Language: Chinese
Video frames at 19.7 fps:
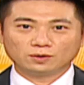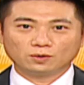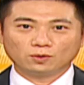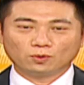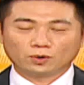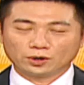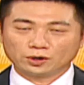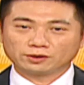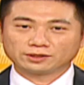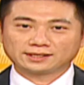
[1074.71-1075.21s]

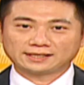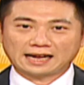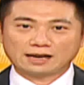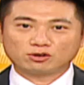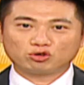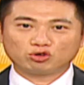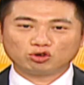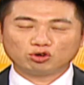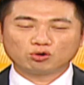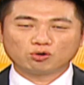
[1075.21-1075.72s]
我用三
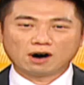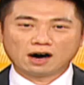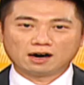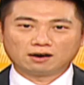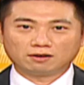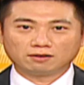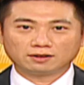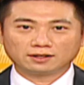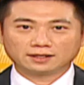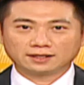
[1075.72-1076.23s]
句话
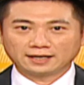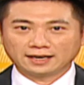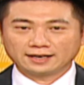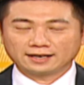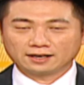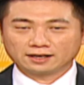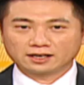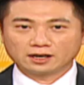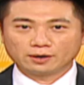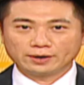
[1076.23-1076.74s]
可以
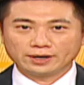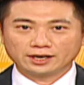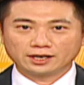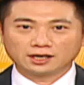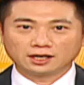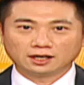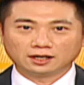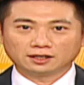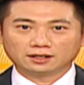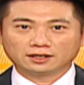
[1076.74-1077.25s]
给各位一
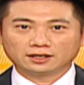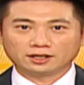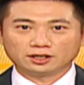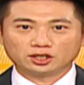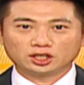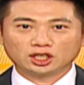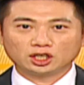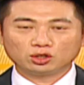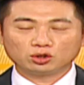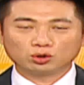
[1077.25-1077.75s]
个很
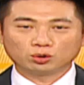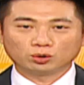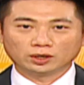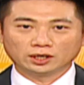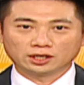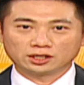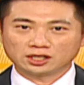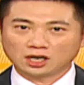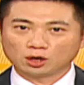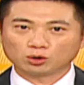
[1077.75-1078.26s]
清楚
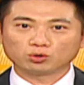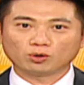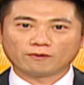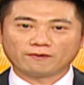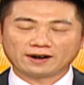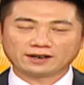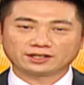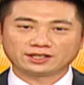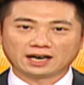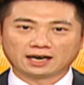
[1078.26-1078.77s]
的操作
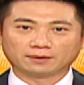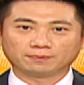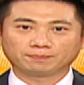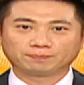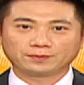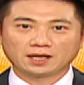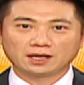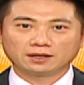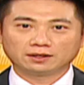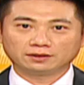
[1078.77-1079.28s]
方向：，
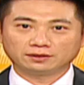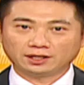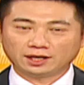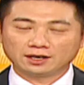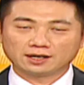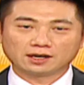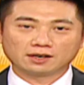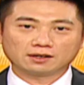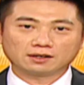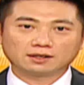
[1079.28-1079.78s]
第一
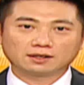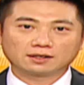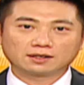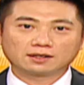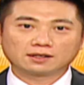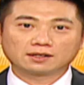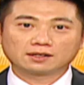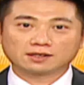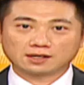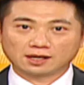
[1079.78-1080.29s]
个，
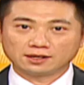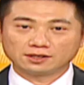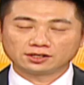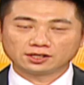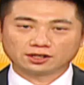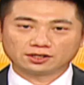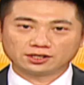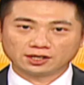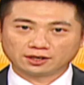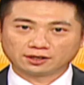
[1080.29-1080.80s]
跟
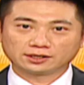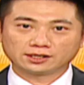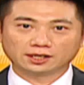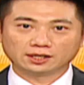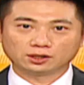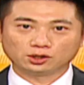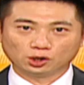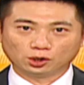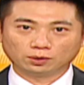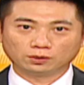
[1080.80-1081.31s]
着政策
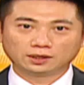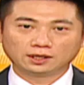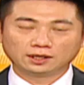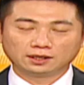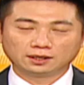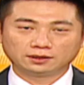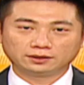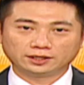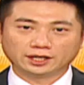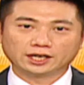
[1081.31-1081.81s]
走；，
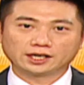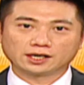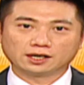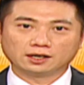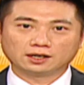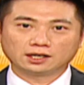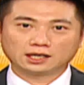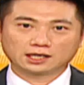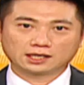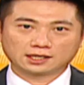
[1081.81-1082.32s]
第二个，
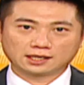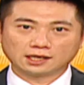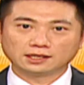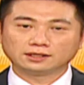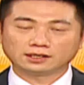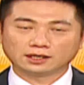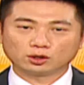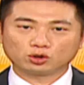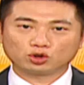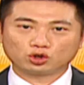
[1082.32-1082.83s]
跟
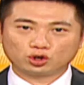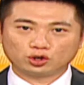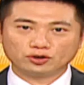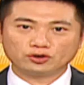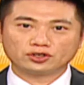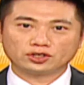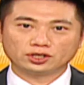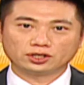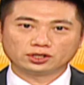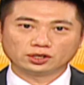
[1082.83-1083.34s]
着趋
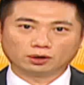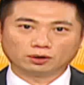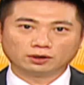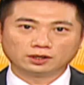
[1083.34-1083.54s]
势走；，